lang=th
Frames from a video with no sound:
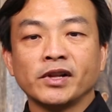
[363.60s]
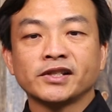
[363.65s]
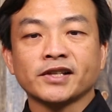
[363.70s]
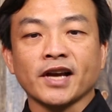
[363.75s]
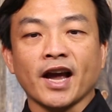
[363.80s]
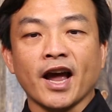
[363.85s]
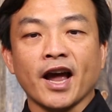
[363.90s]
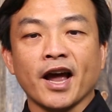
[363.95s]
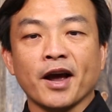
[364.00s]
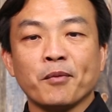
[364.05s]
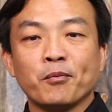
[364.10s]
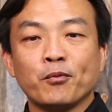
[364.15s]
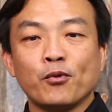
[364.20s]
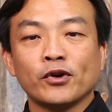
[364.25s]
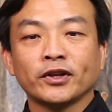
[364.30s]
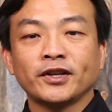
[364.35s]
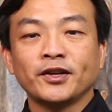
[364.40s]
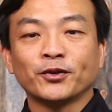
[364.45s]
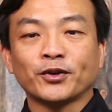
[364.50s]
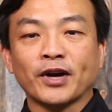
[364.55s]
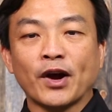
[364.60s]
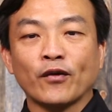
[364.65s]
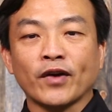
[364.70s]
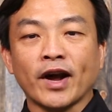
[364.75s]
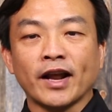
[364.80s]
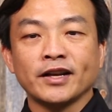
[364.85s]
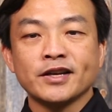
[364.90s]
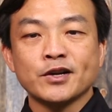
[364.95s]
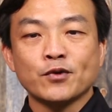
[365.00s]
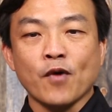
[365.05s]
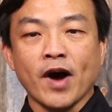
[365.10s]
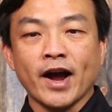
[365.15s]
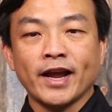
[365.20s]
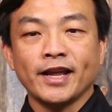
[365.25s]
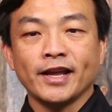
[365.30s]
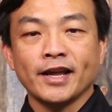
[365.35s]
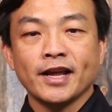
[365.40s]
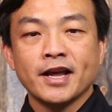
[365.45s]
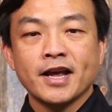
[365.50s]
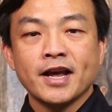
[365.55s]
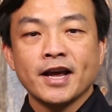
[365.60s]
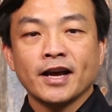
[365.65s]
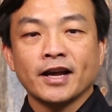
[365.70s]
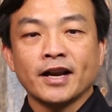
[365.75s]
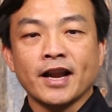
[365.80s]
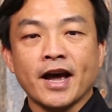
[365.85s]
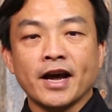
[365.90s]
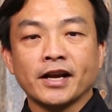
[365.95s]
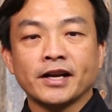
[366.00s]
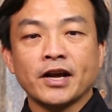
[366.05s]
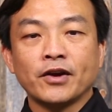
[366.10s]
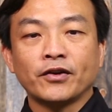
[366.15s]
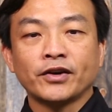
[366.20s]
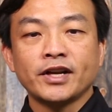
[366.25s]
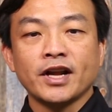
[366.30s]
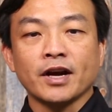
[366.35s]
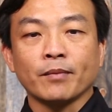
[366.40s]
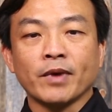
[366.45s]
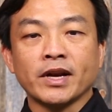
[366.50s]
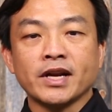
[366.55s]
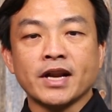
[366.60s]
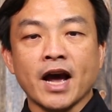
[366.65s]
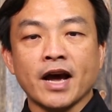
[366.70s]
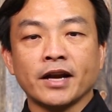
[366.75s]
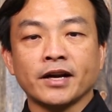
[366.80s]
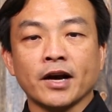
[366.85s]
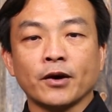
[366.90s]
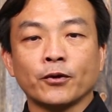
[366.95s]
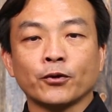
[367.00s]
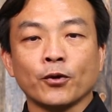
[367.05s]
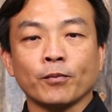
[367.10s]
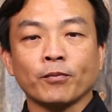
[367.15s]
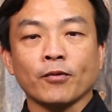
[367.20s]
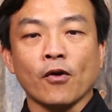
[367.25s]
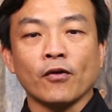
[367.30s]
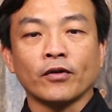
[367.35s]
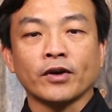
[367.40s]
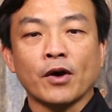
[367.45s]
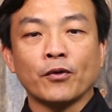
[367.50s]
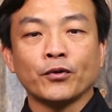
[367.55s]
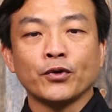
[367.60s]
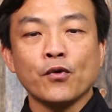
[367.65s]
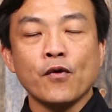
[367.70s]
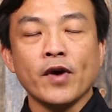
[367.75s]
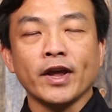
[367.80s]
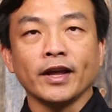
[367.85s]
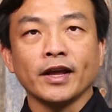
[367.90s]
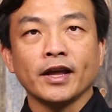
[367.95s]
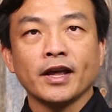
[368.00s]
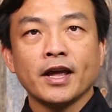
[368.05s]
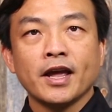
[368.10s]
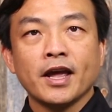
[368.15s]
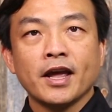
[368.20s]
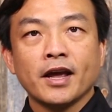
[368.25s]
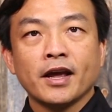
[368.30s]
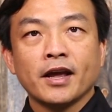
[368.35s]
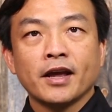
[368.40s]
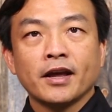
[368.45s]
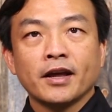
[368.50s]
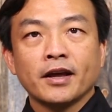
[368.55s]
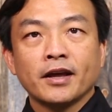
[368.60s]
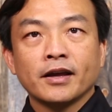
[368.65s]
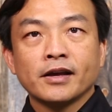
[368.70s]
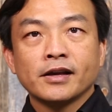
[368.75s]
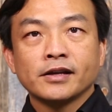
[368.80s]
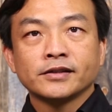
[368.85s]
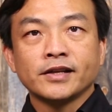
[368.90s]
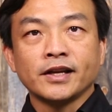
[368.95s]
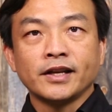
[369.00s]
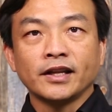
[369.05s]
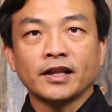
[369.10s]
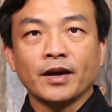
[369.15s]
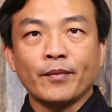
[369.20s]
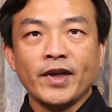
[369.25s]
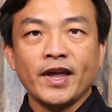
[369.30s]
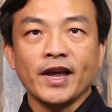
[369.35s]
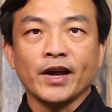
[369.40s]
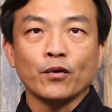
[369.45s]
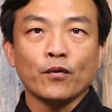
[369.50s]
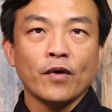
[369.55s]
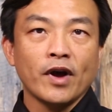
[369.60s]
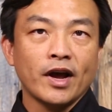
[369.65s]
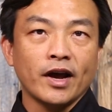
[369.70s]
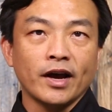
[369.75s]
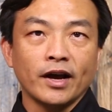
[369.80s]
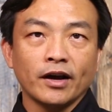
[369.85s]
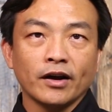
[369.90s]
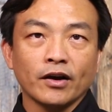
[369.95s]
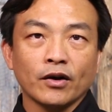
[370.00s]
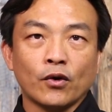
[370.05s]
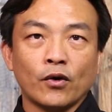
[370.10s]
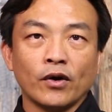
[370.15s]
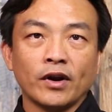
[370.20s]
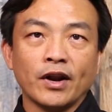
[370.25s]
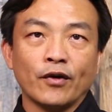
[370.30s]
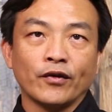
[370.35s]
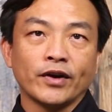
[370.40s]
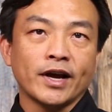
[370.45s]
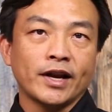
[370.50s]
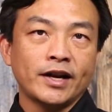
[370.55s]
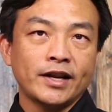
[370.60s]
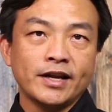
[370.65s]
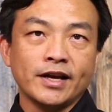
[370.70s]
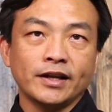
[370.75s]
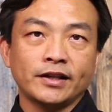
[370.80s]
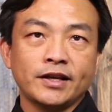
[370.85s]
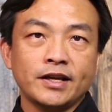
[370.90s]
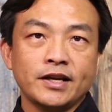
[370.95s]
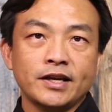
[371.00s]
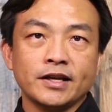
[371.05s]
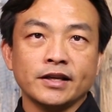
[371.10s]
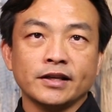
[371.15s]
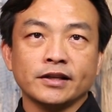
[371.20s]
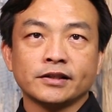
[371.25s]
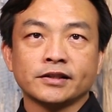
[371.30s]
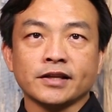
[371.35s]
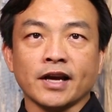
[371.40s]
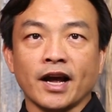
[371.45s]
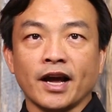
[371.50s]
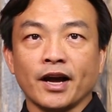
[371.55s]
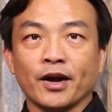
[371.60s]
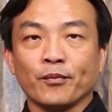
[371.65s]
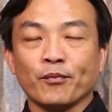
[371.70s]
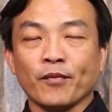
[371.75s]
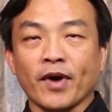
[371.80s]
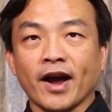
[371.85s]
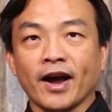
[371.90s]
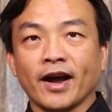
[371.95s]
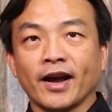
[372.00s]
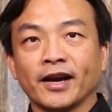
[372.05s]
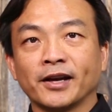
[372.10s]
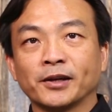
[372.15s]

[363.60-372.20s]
บัญชาพวกที่เราคัดเลือกไว้และได้เรียกบรรดานักรบของเราด้วยสิ่งที่ทำให้เห็นว่าคนเหล่านั้นเนี่ยที่จะมา